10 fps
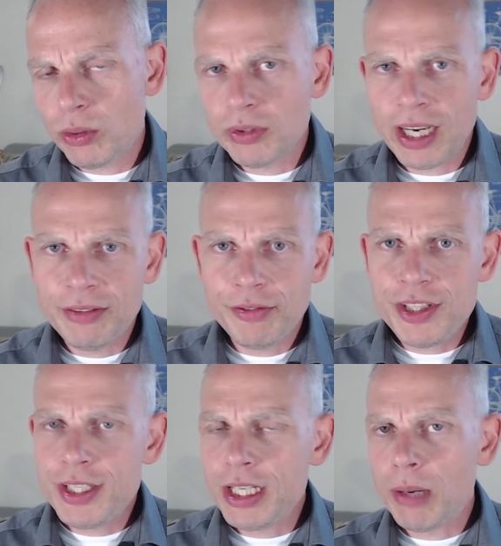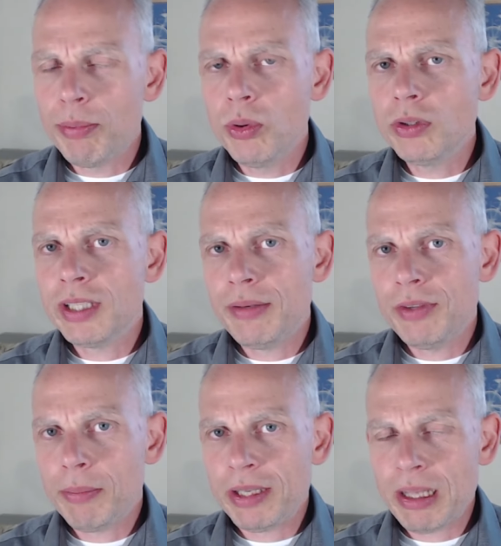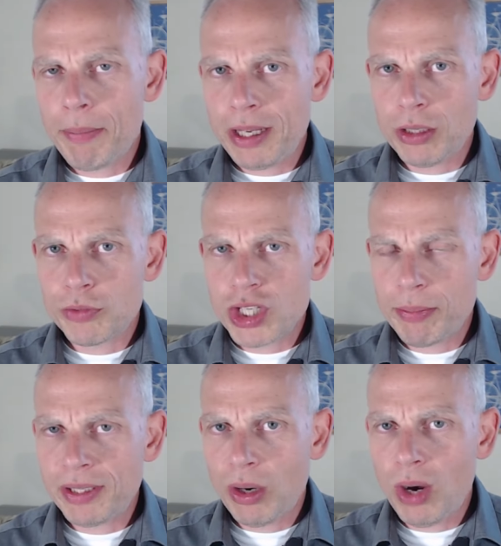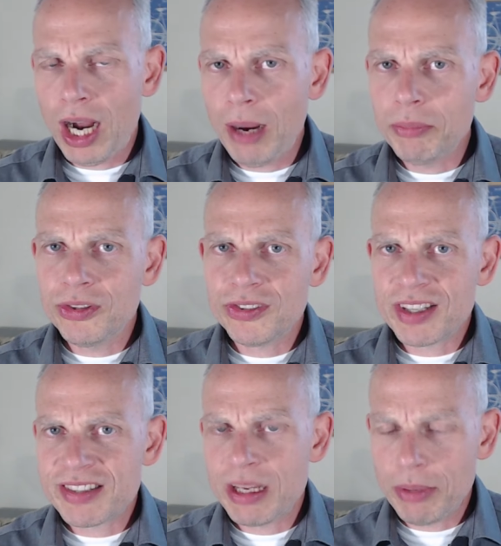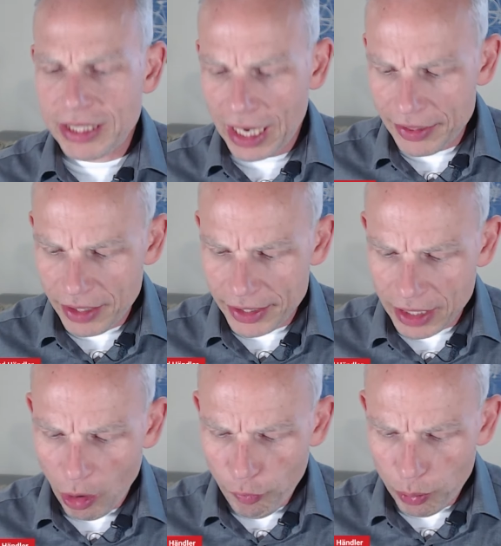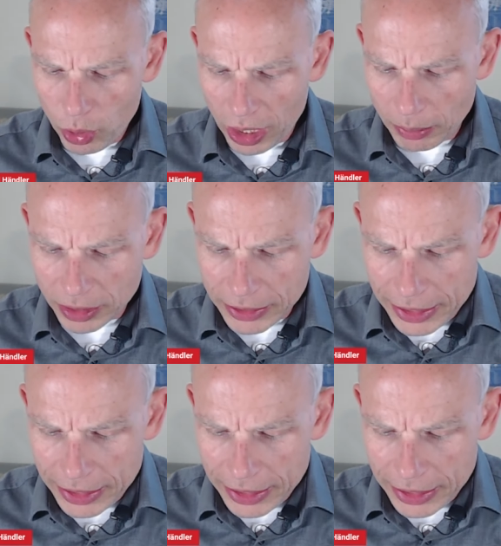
Und ein wichtiger Punkt, den wir bei der Bank of Japan auch haben, ist das Thema der Anleihekaufprogramme.